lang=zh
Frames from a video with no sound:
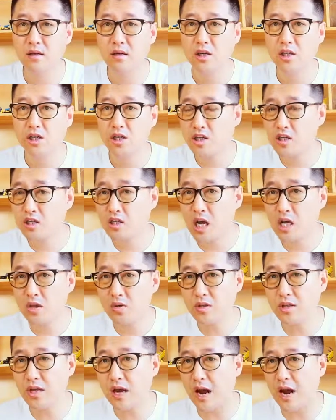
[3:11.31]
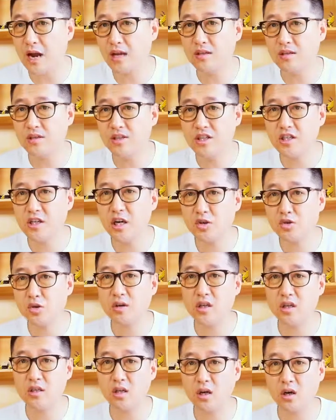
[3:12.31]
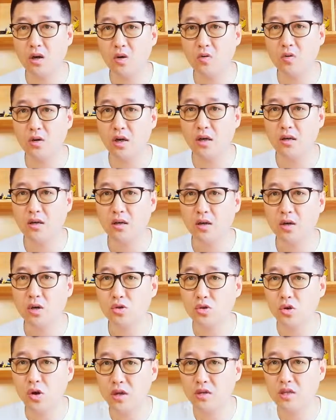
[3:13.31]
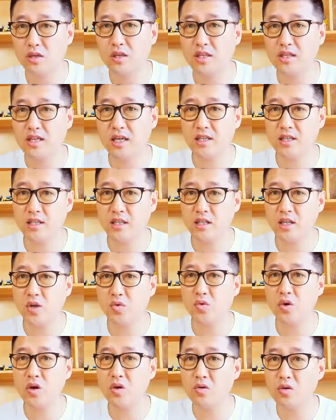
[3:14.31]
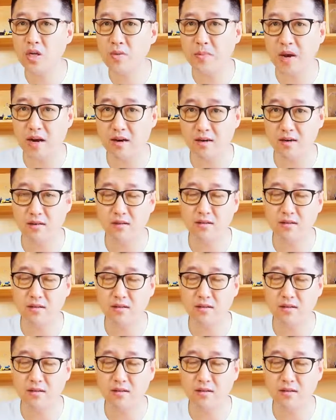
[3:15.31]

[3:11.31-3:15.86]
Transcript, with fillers: 十三岁的孩子既然创业成功了，创始了一家企业，员工一百人。